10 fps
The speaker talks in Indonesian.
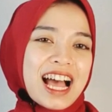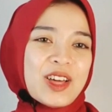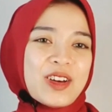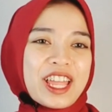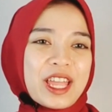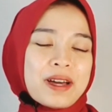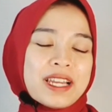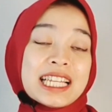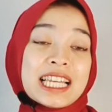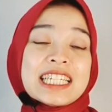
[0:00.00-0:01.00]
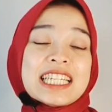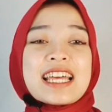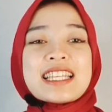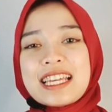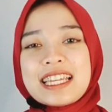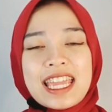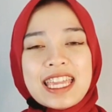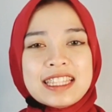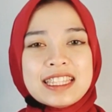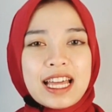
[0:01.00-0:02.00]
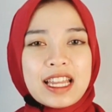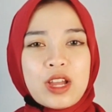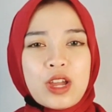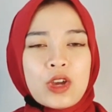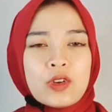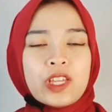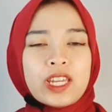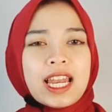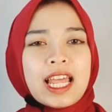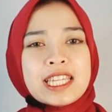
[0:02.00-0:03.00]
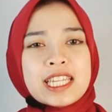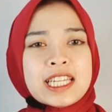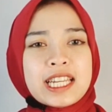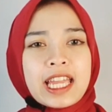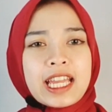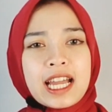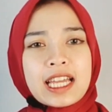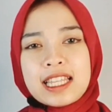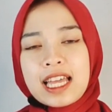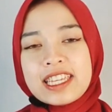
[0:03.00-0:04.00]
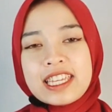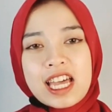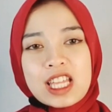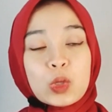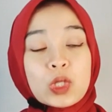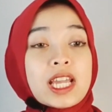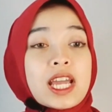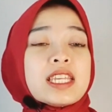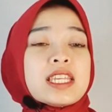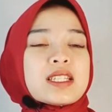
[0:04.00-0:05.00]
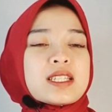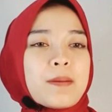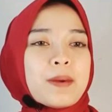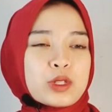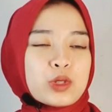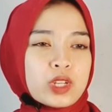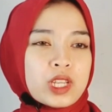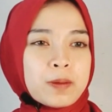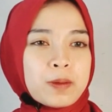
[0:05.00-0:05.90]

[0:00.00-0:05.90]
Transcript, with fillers: Halo Re, balik lagi dengan saya Intan. Viral lagi nih Re, katanya tudingan ijazah palsu